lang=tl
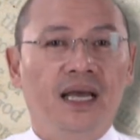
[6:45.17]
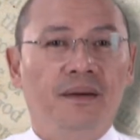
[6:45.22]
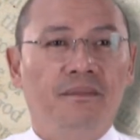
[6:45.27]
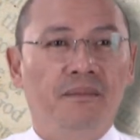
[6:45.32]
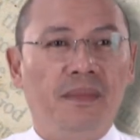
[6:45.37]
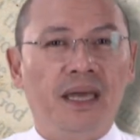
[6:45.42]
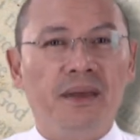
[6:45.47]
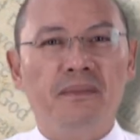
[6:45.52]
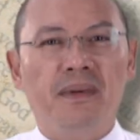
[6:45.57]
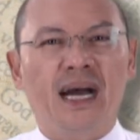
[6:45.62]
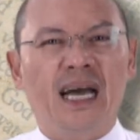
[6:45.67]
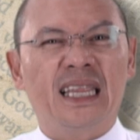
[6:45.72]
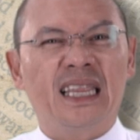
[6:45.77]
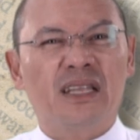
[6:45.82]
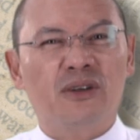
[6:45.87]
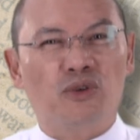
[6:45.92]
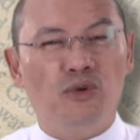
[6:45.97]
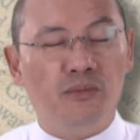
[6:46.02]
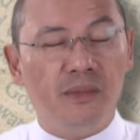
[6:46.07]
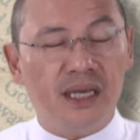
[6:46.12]
may mga
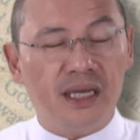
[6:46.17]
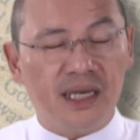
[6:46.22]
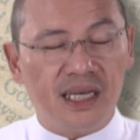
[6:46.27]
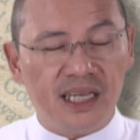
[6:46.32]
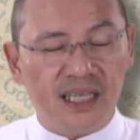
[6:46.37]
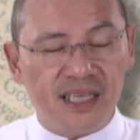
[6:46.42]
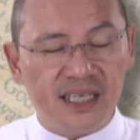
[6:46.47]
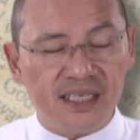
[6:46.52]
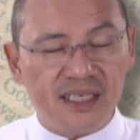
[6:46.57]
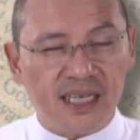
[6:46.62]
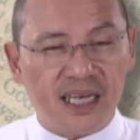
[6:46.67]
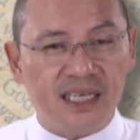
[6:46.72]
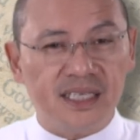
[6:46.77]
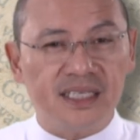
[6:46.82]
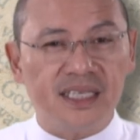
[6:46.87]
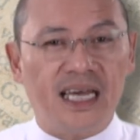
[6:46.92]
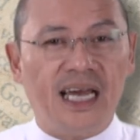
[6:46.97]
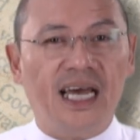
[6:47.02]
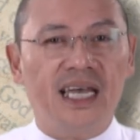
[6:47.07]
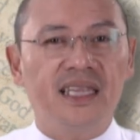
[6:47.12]

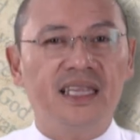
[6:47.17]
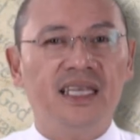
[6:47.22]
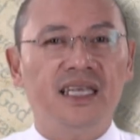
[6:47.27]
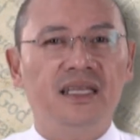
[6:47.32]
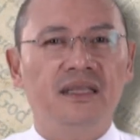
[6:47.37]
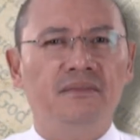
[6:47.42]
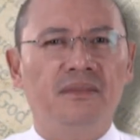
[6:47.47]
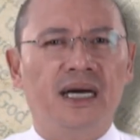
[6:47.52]
kumikritisize sa atin,